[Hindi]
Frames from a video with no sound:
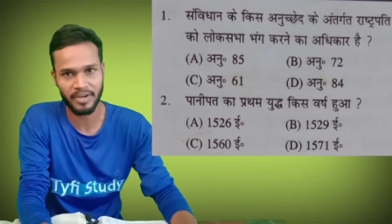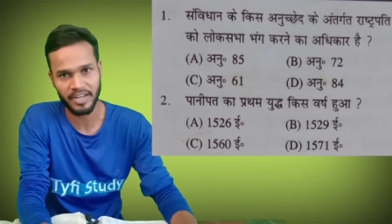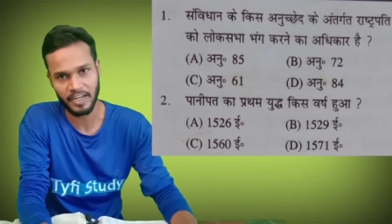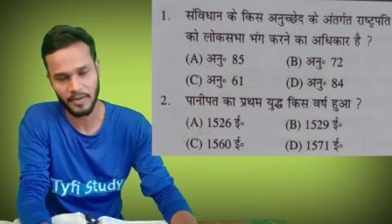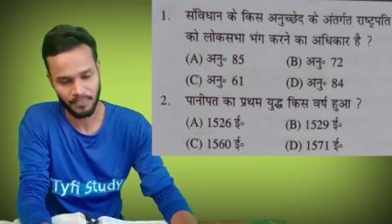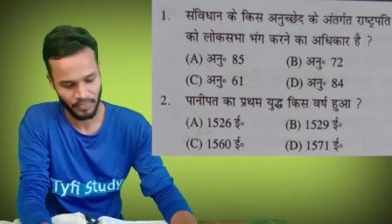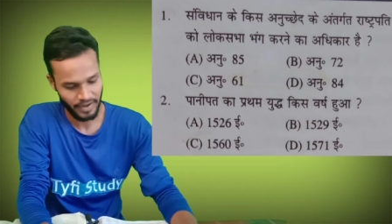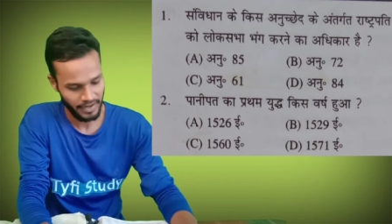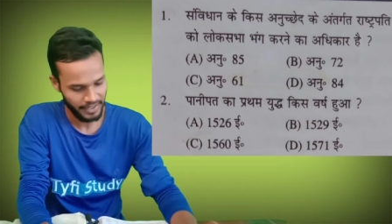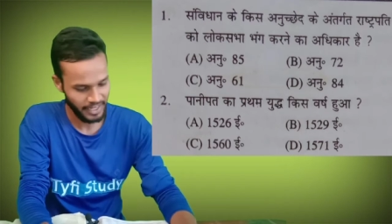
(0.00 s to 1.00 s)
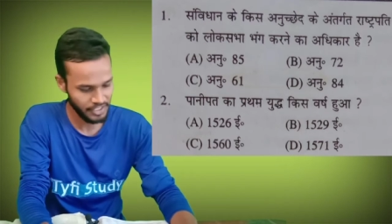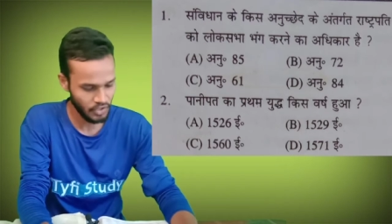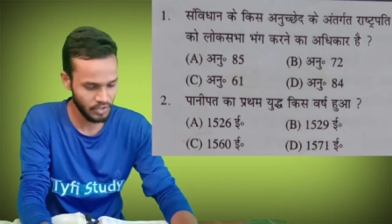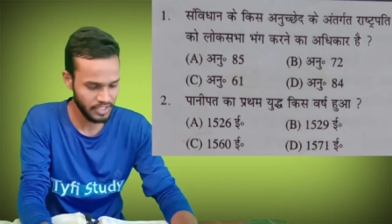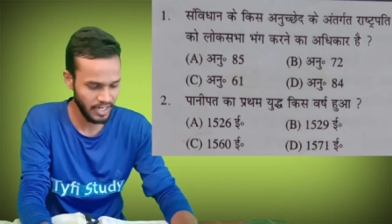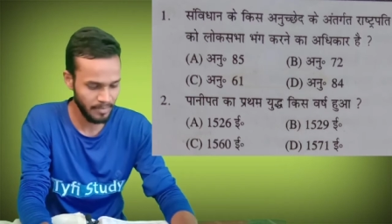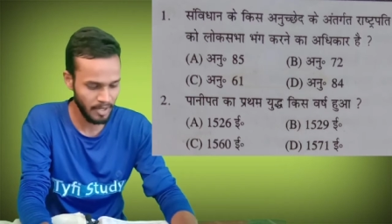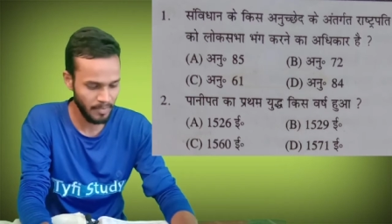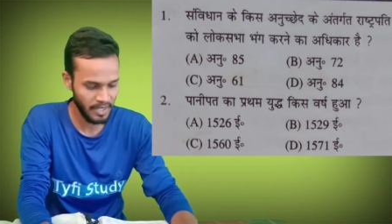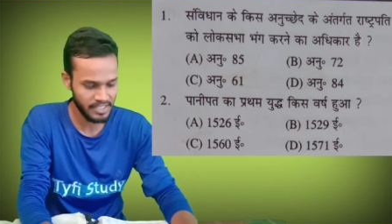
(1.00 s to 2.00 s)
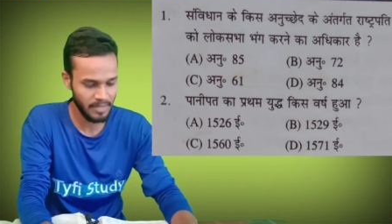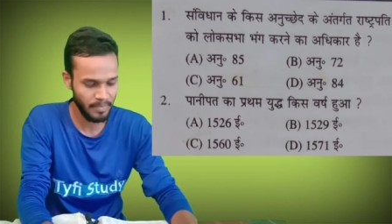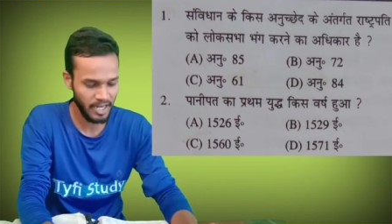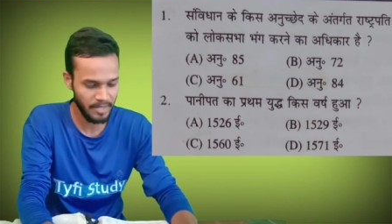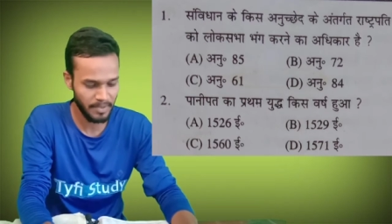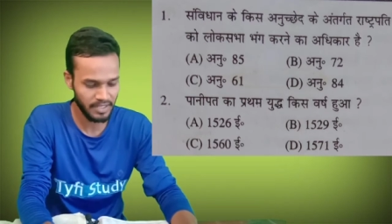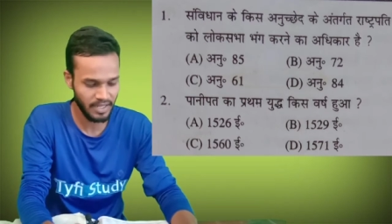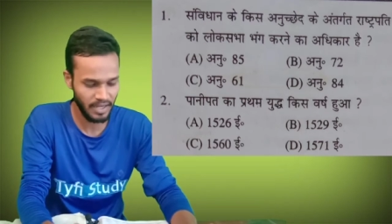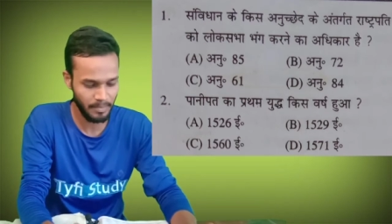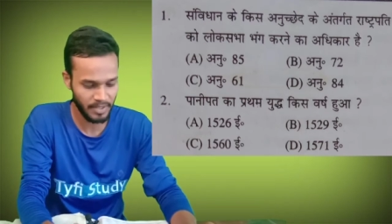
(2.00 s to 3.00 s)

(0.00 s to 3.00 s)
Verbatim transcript: करेक्ट नेक्स्ट क्वेश्चन आपके पास है पानीपत का